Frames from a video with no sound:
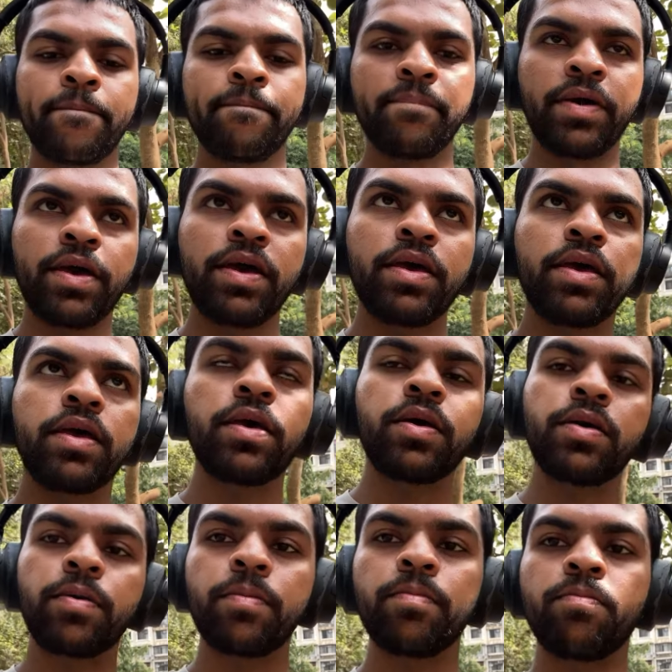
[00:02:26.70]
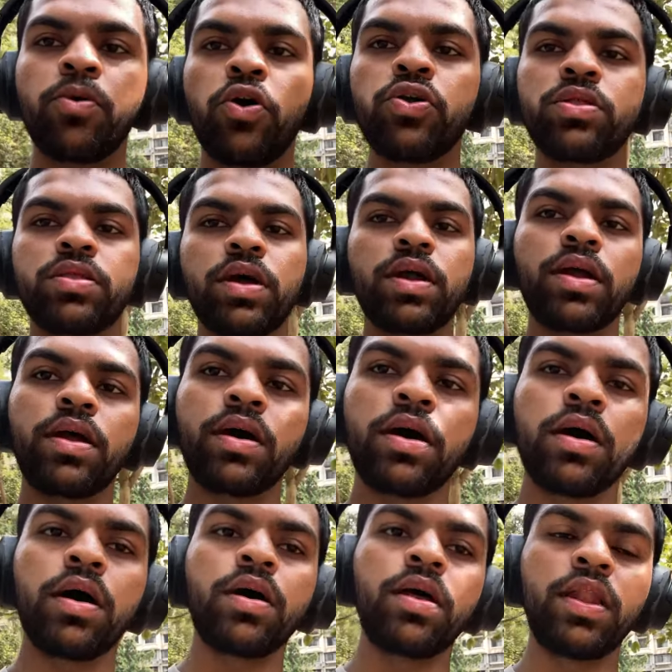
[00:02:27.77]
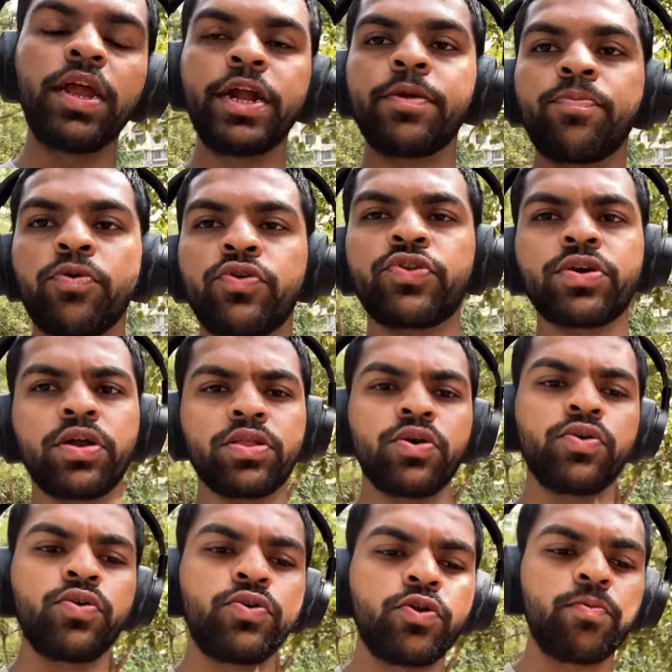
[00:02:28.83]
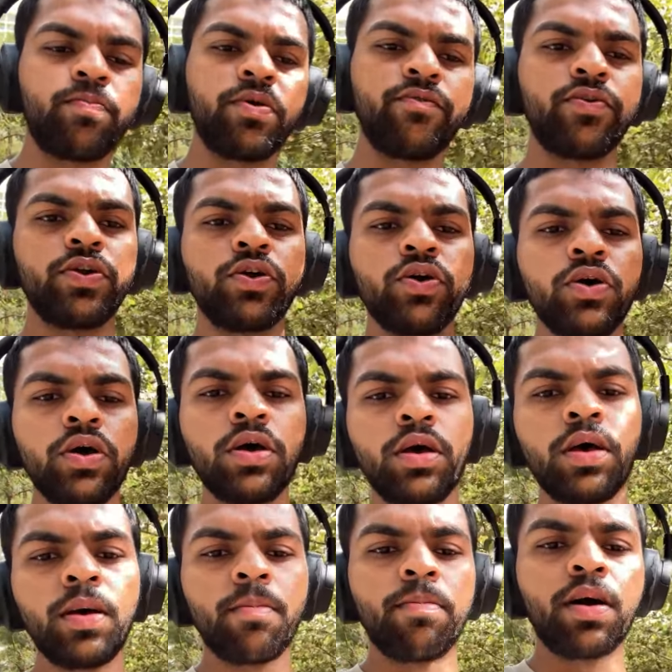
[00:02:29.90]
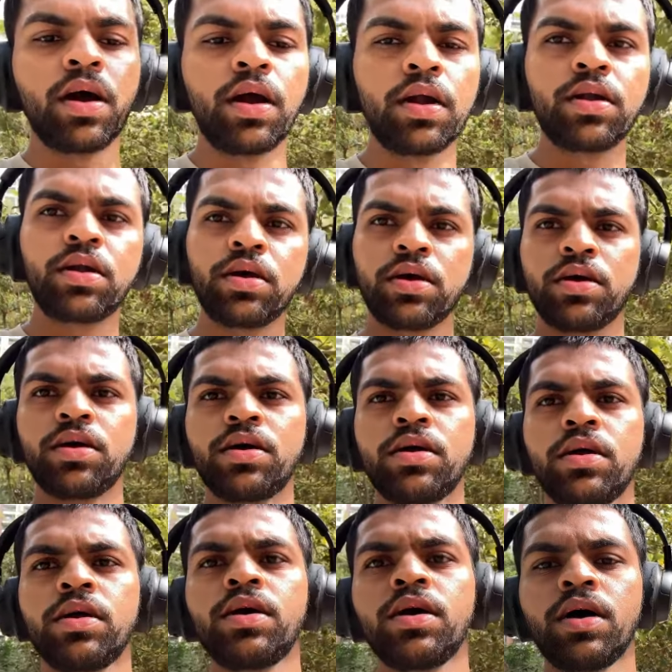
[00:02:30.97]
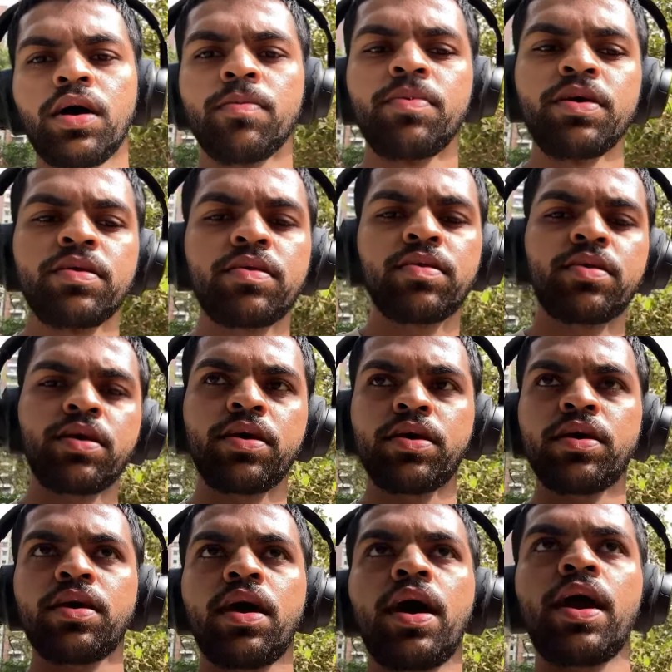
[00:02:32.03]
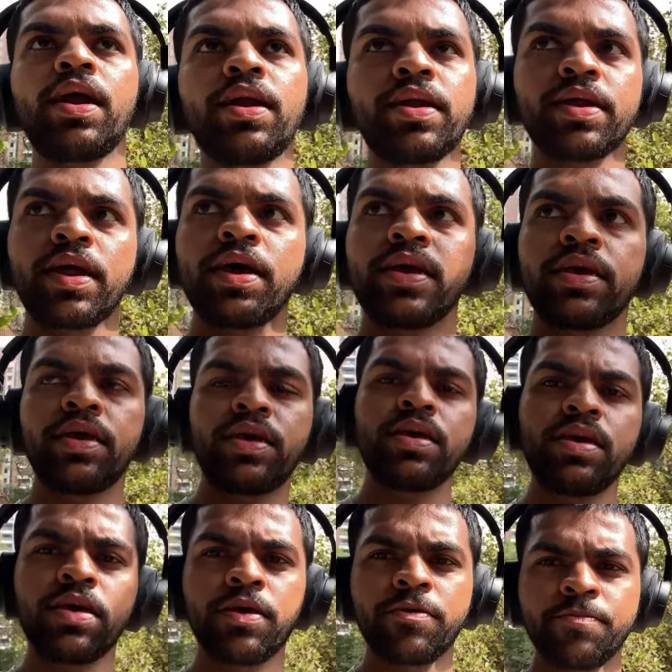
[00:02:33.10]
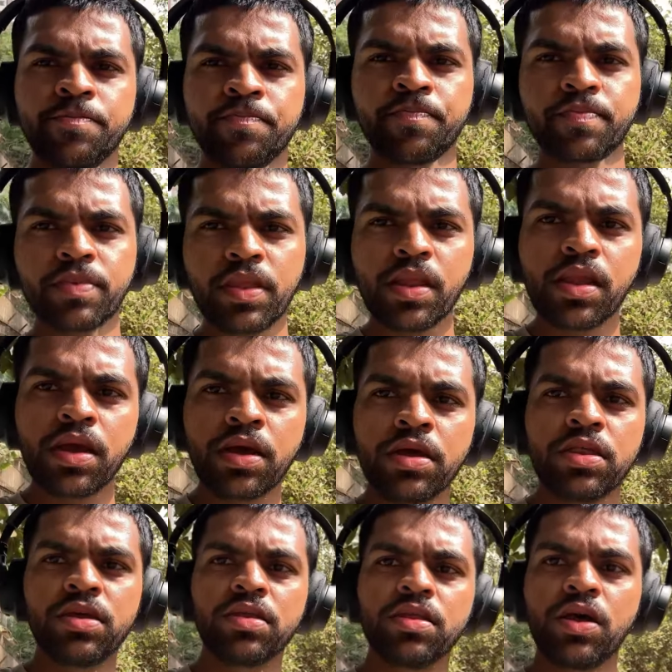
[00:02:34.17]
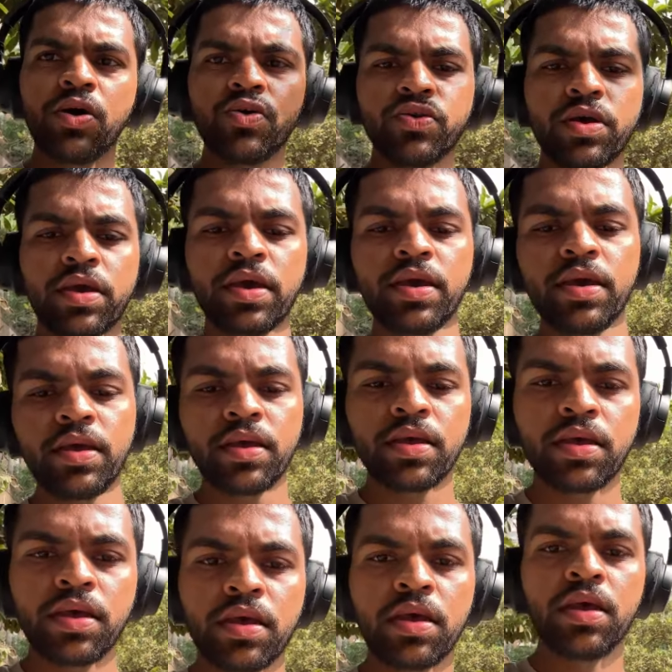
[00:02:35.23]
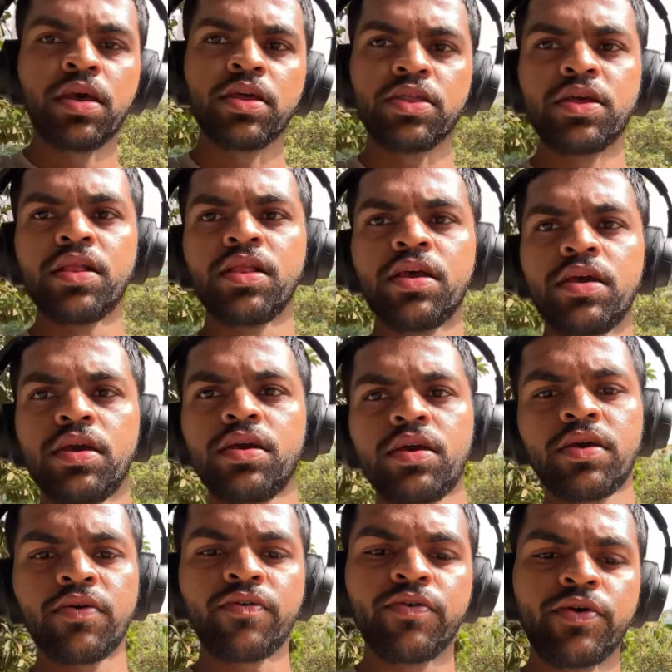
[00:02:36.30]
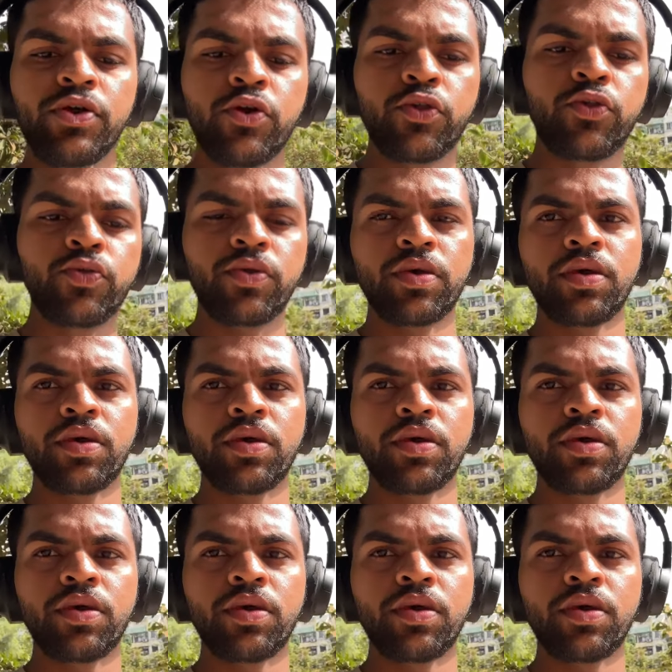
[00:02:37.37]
मैं बहुत लेट uh, पोस्ट करता हूँ यूट्यूब पे वीडियो बट अभी इससे आई एल ट्राई कि जितना हो सके जल्दी वीडियोस